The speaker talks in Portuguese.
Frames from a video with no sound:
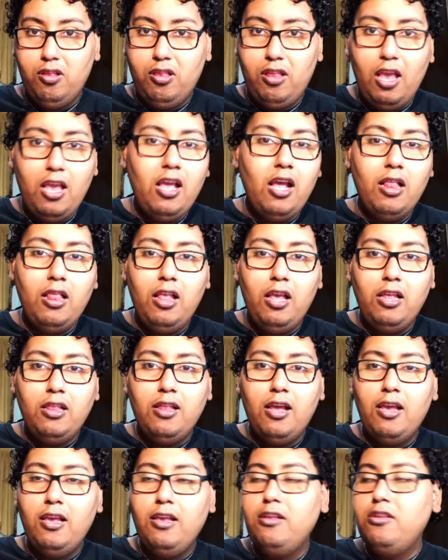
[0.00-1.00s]
Tem a
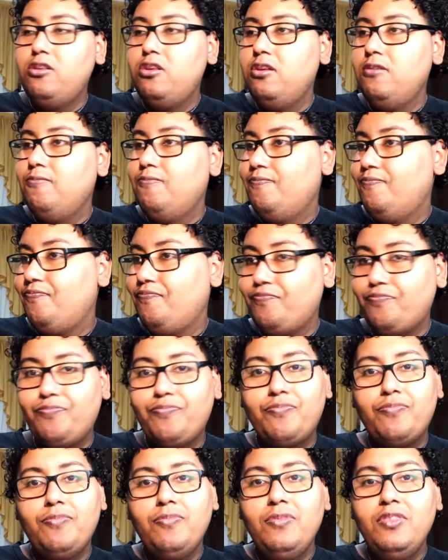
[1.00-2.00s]
lenda aí de
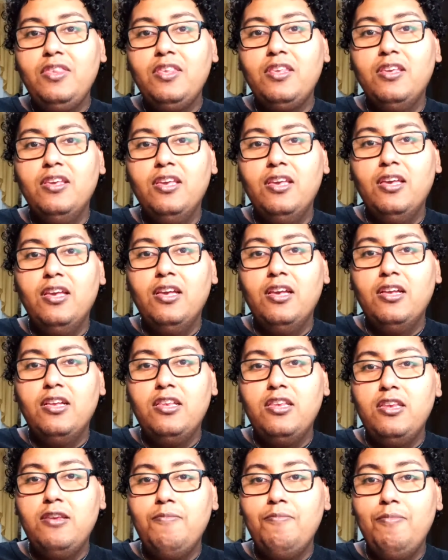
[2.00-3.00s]

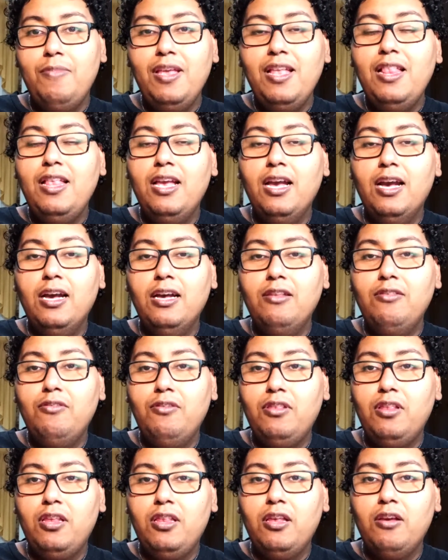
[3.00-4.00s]
de Miliano,
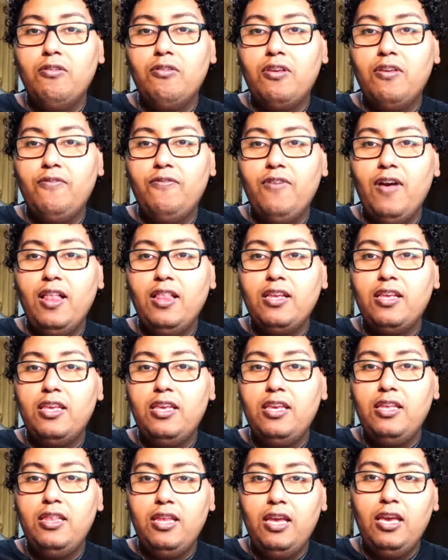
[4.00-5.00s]
entendeu? Que fala
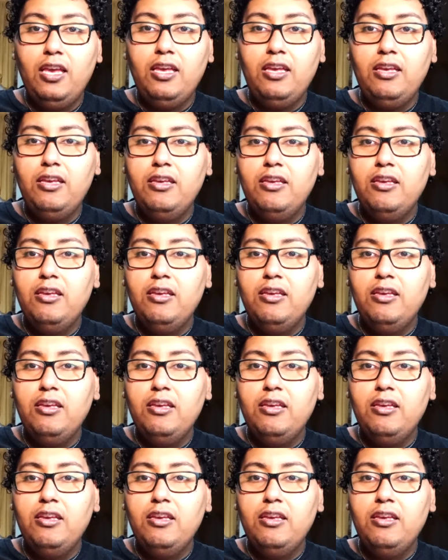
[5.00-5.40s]
que, né?